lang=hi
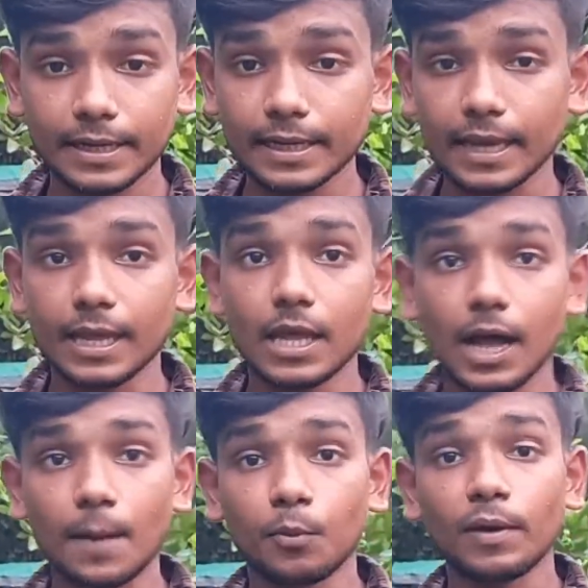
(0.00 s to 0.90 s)
ठीक है
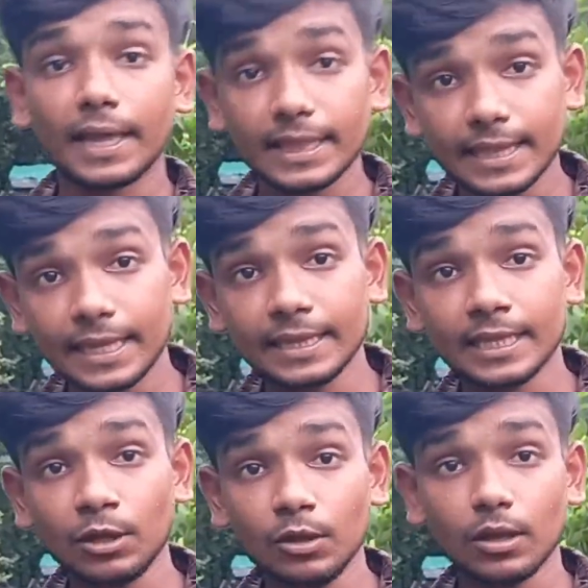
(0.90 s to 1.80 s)
आपको हेल्थ
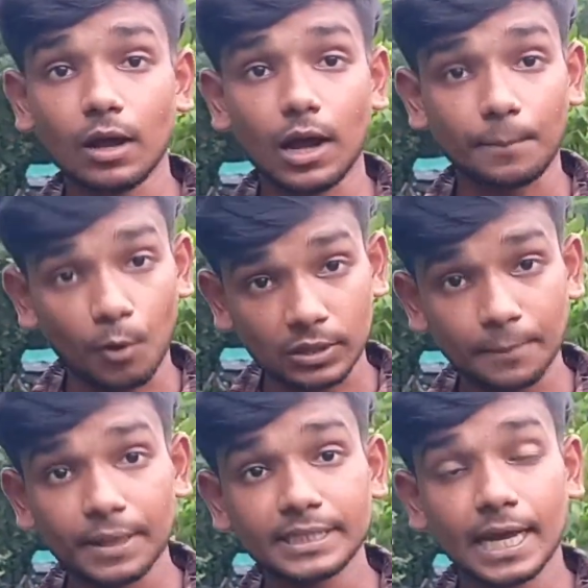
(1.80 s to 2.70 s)
हेल्दी
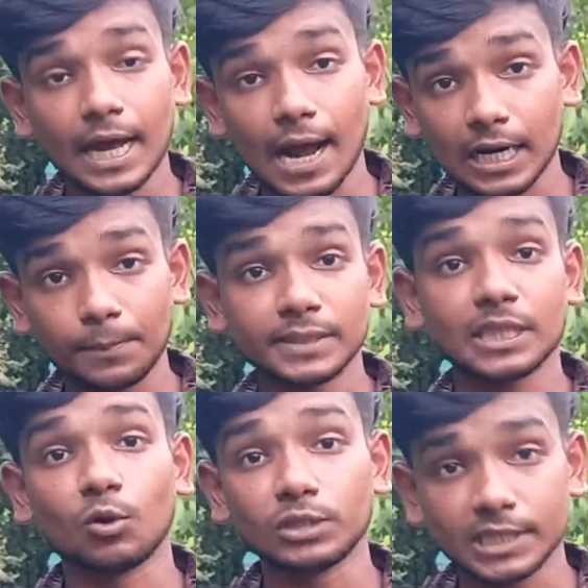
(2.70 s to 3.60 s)
पौधा मिल जाएगा हंड्रेड
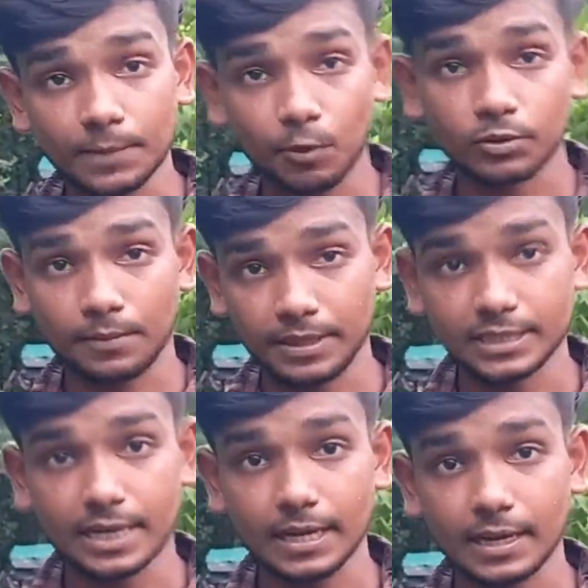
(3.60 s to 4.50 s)
परसेंट ओरिजिनल पौधा
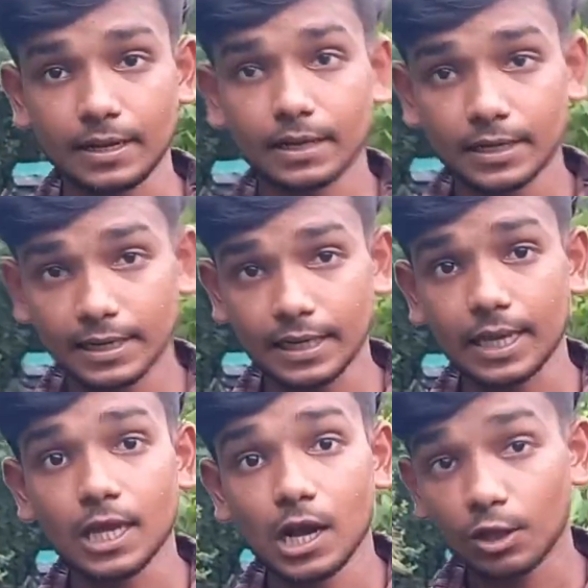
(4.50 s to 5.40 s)
मिल जाएगा ठीक
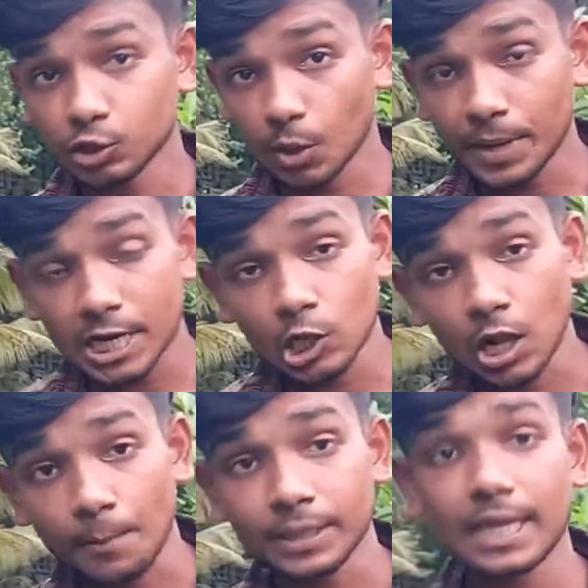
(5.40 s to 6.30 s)
है दोस्तों वीडियो
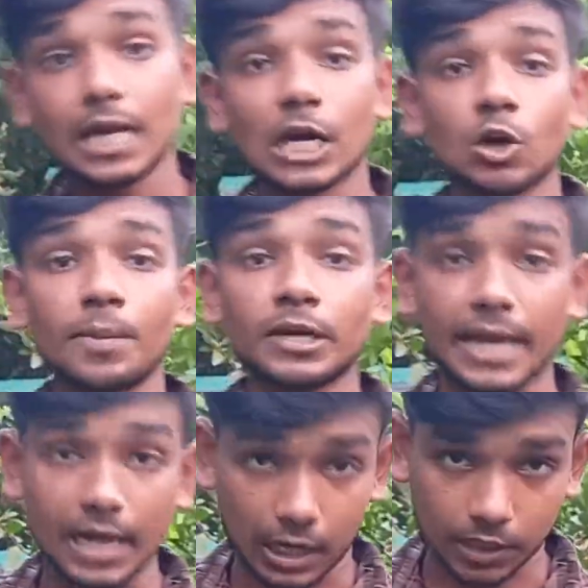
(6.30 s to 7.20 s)
लंबा नहीं कर रहे हो
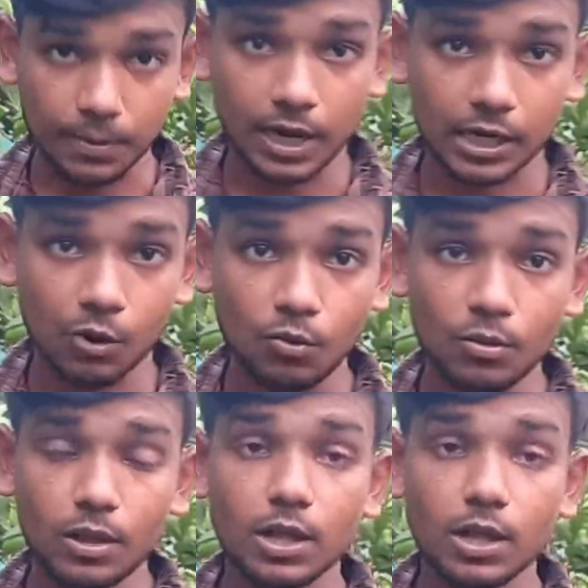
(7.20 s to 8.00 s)
वीडियो यही ख़त्म कर रहे हूँ